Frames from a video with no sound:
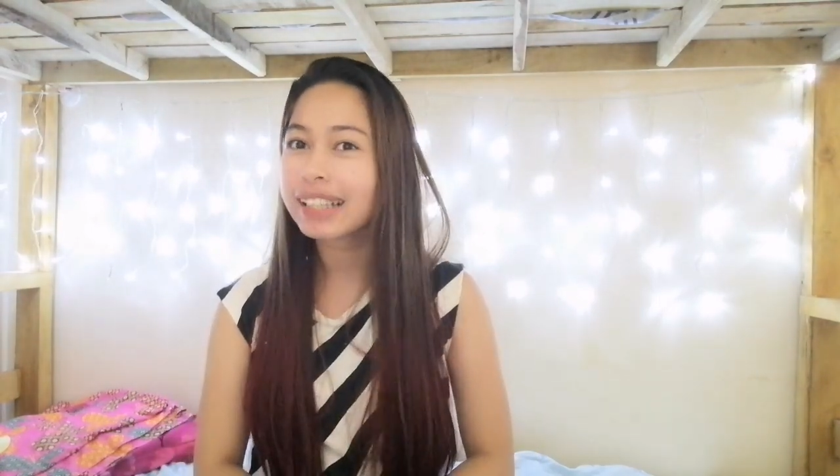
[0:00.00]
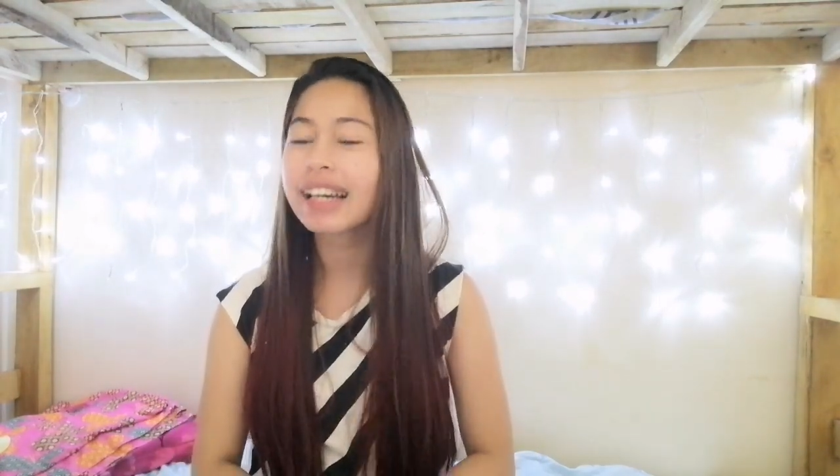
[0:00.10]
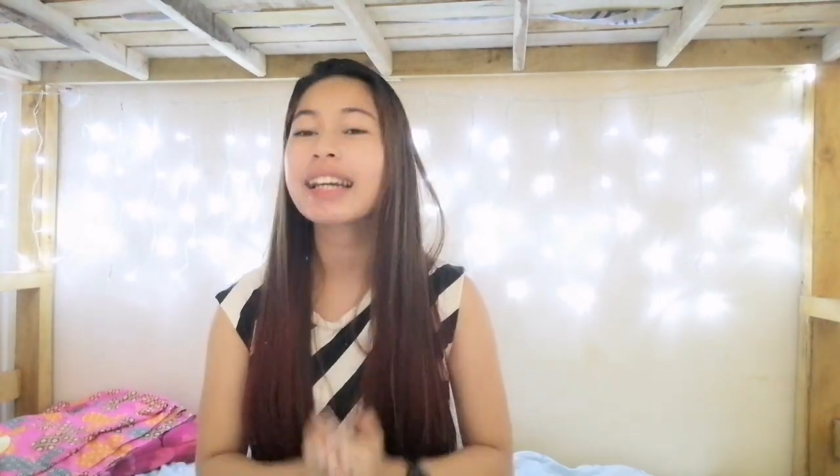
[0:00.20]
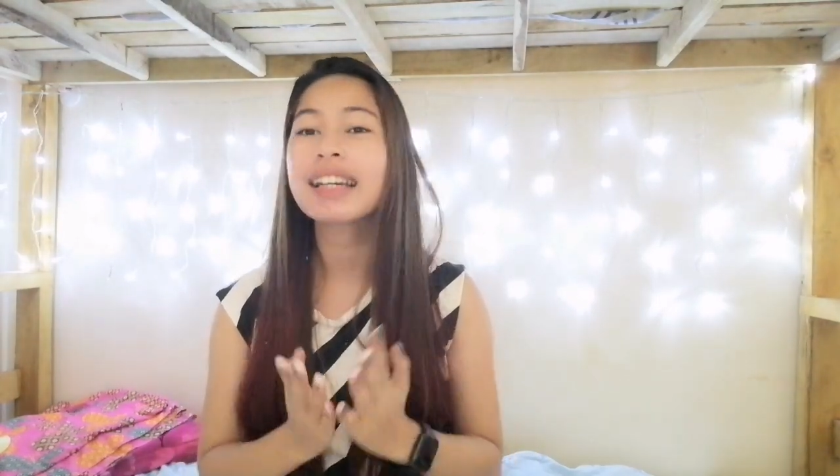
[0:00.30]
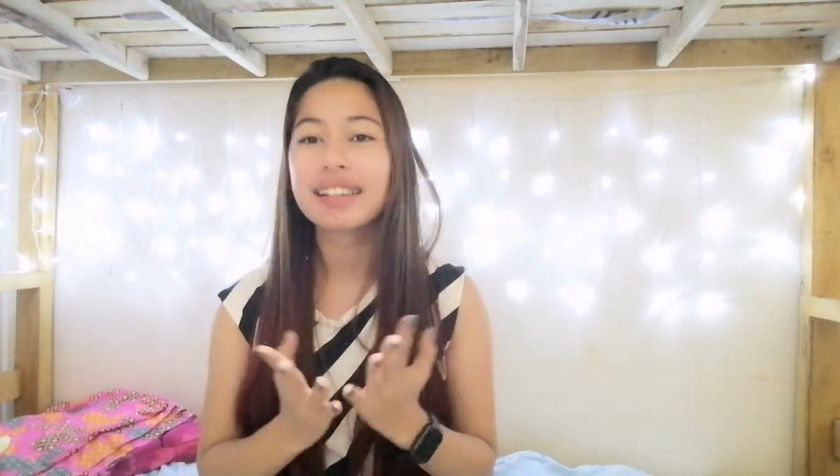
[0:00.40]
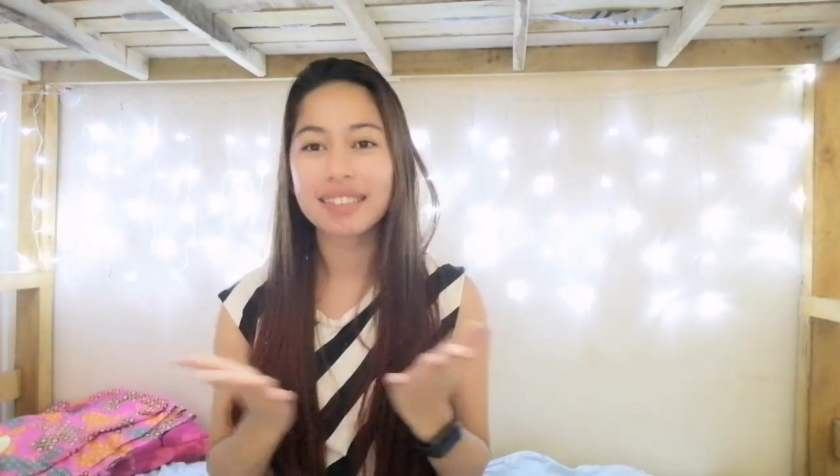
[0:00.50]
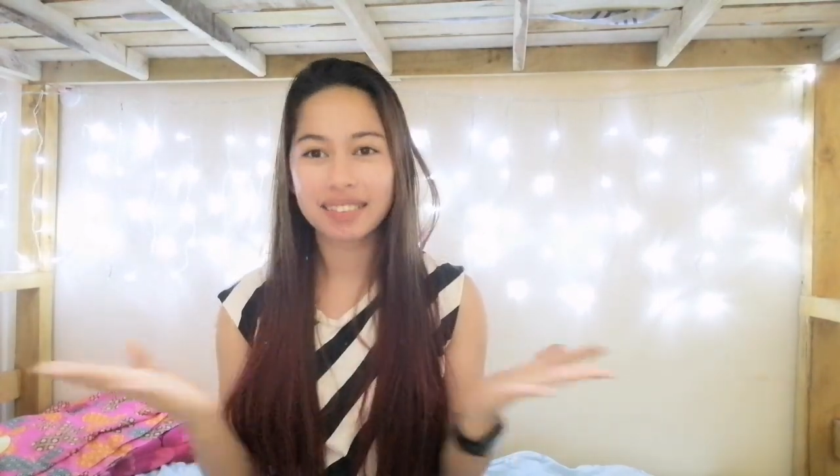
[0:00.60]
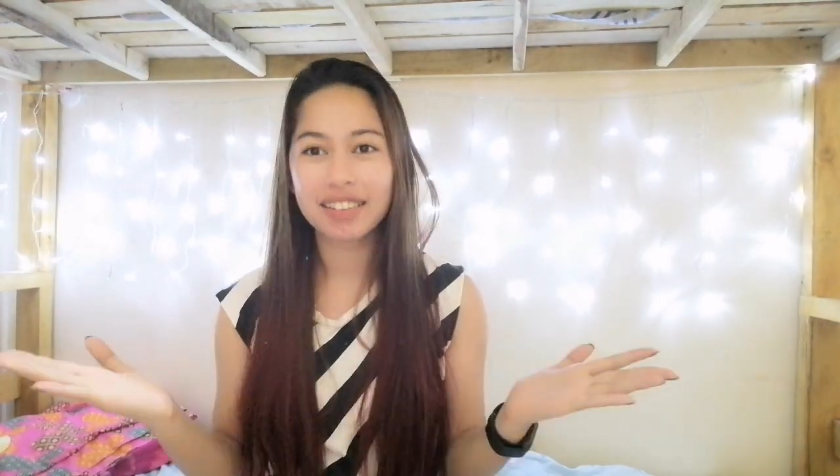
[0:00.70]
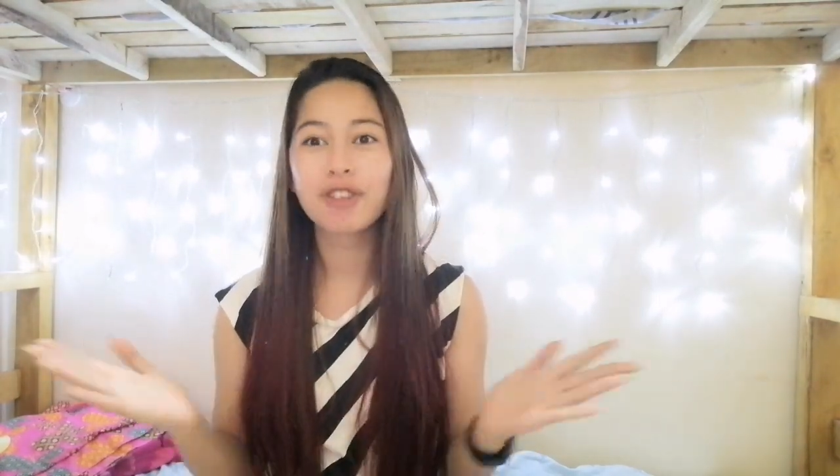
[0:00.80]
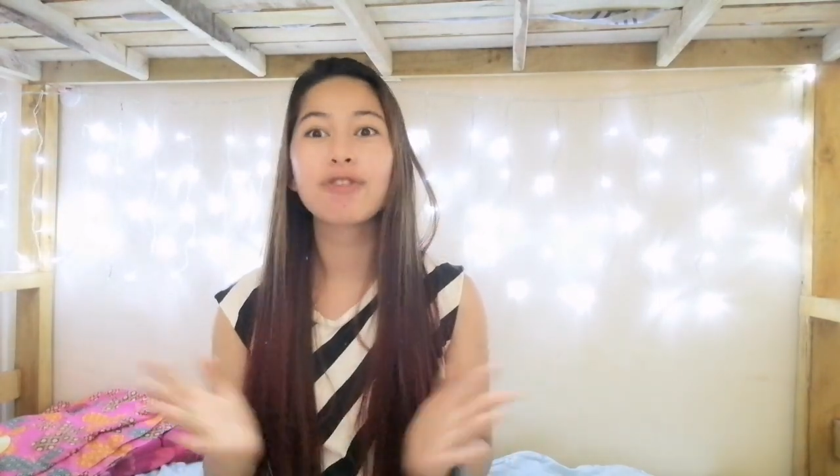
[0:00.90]
like
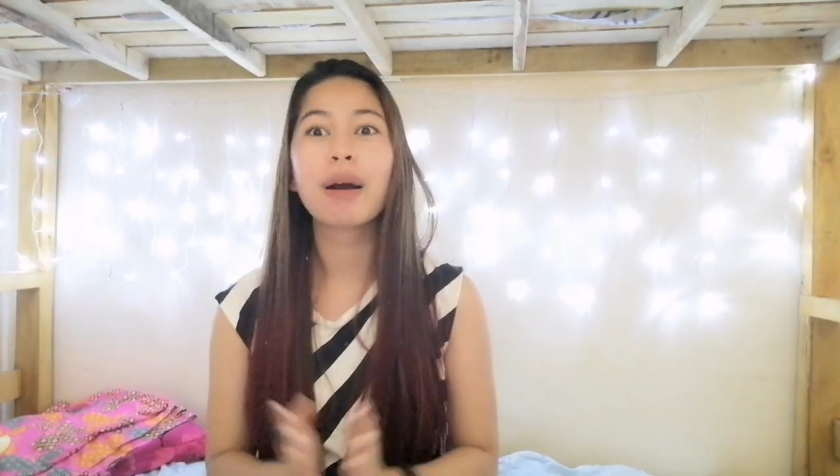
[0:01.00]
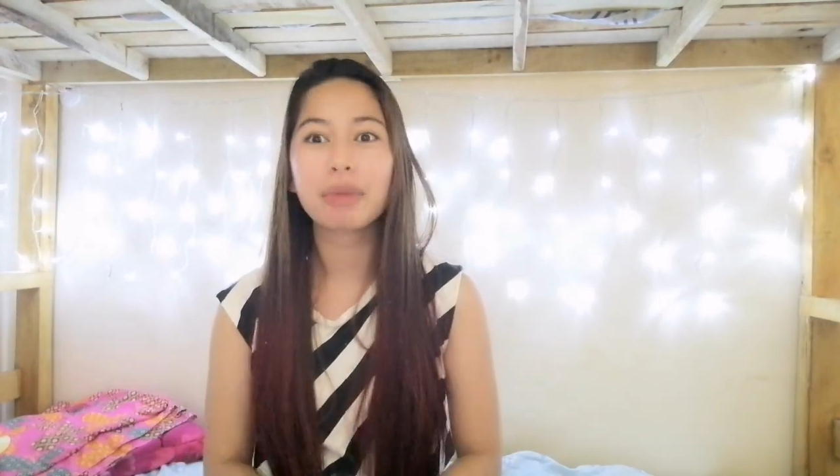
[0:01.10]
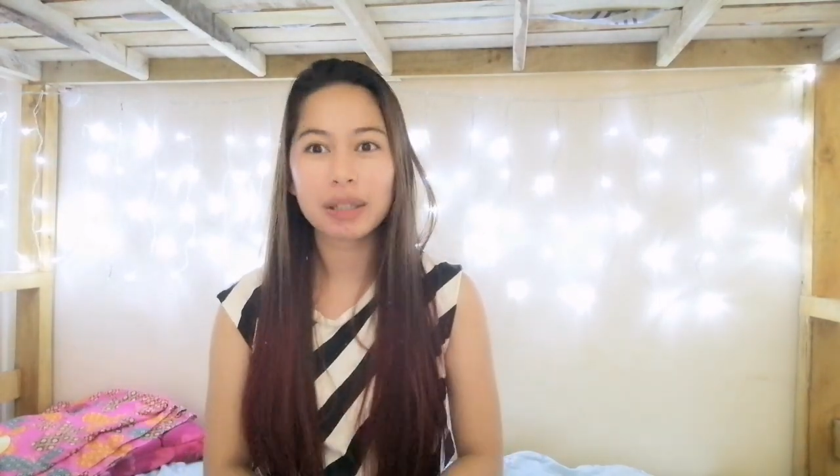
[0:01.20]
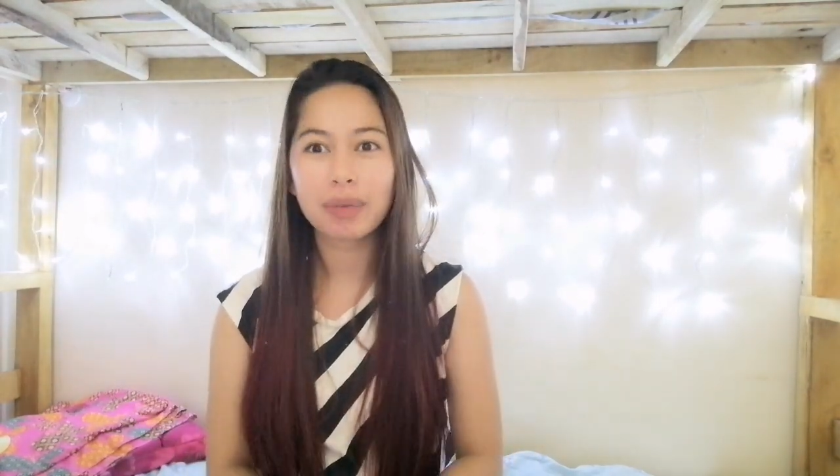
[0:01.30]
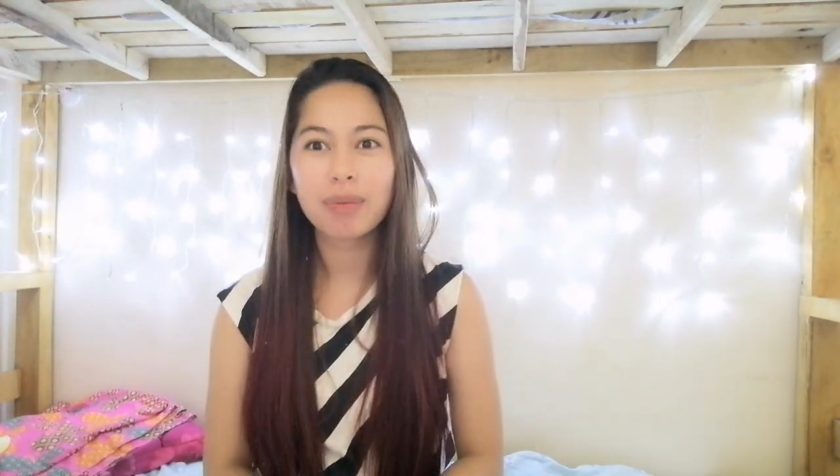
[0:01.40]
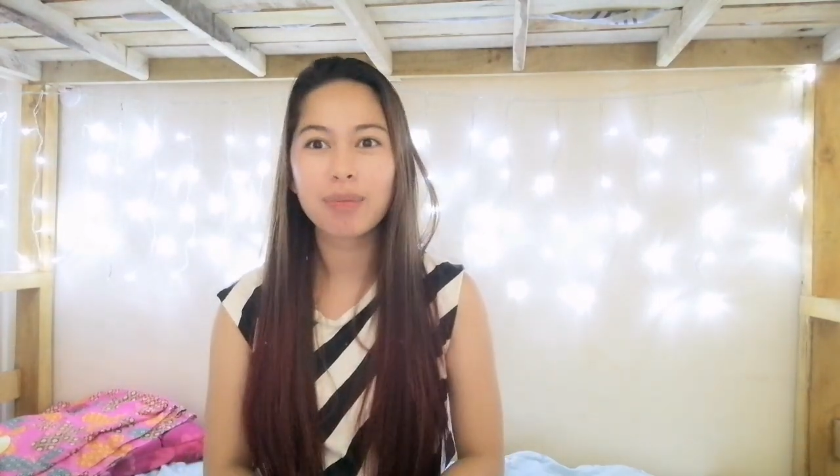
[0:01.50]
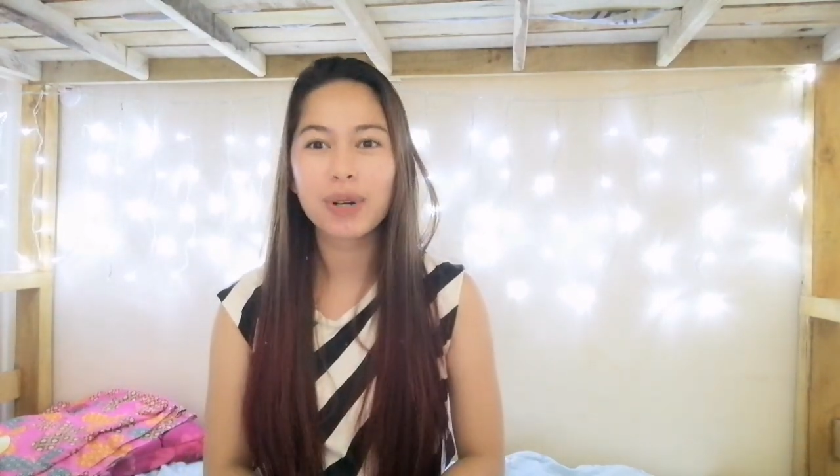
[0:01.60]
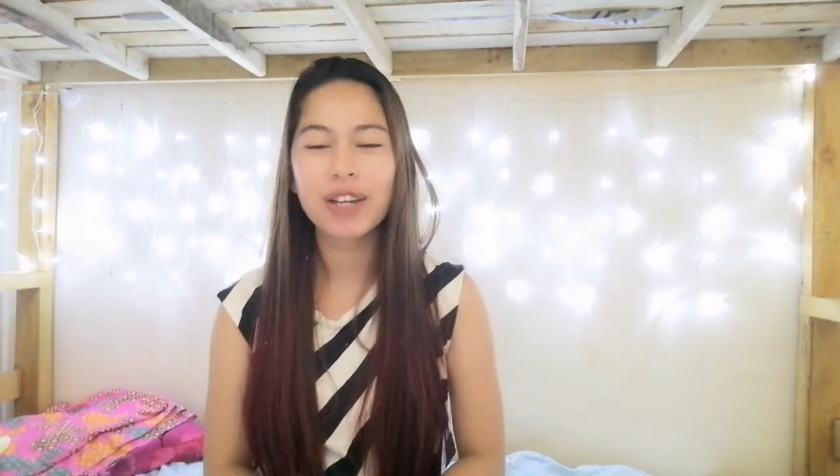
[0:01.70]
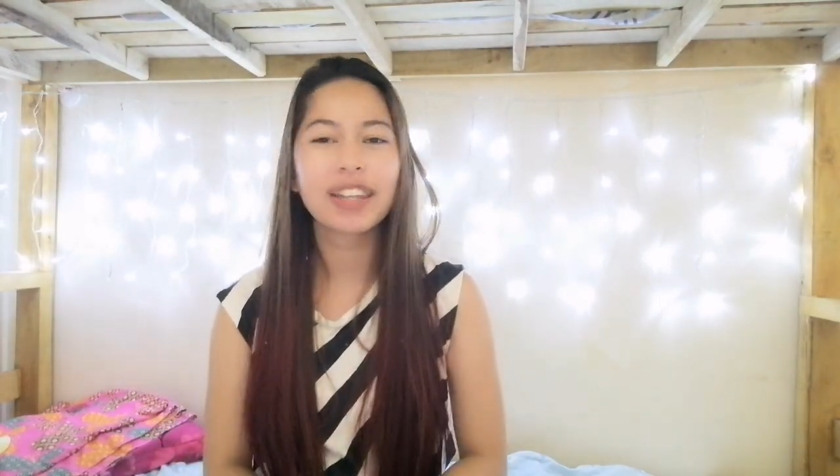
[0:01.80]
their family member.